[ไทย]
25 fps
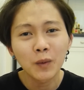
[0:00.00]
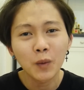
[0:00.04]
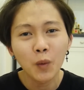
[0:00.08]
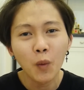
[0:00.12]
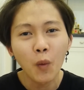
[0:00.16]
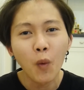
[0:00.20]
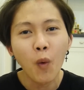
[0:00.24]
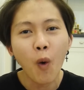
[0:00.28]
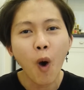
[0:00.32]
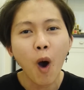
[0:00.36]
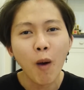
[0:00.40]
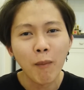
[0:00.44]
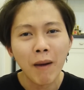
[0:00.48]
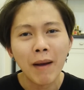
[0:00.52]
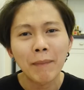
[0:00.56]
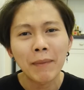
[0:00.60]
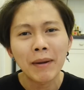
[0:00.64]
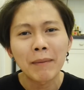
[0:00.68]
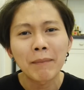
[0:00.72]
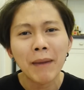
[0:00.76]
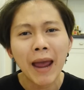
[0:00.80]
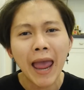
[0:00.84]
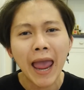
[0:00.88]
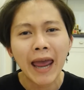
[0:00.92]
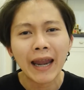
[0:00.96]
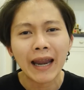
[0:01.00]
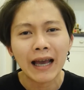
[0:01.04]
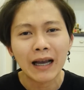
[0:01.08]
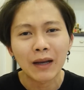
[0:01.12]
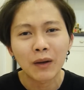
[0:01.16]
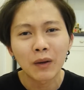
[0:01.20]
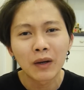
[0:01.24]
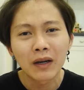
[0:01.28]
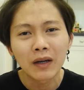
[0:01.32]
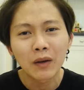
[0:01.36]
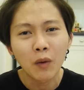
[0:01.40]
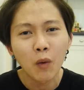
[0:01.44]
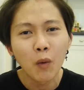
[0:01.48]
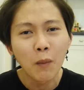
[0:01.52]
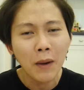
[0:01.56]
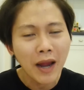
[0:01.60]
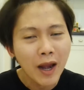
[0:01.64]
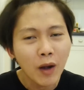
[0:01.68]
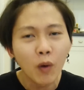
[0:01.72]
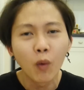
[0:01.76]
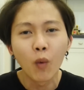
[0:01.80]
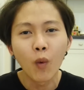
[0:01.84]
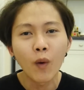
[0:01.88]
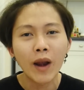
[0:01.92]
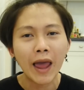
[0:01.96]
กูออกมาเป็นแมนอะคือกูไม่
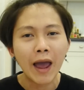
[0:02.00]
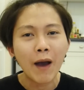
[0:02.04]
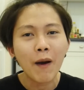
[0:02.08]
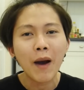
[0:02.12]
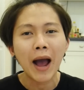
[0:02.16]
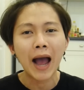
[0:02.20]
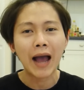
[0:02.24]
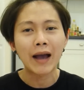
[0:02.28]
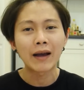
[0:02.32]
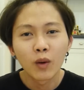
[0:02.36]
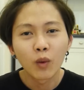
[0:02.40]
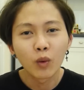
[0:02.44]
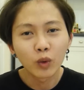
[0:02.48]
รู้แล้วอะ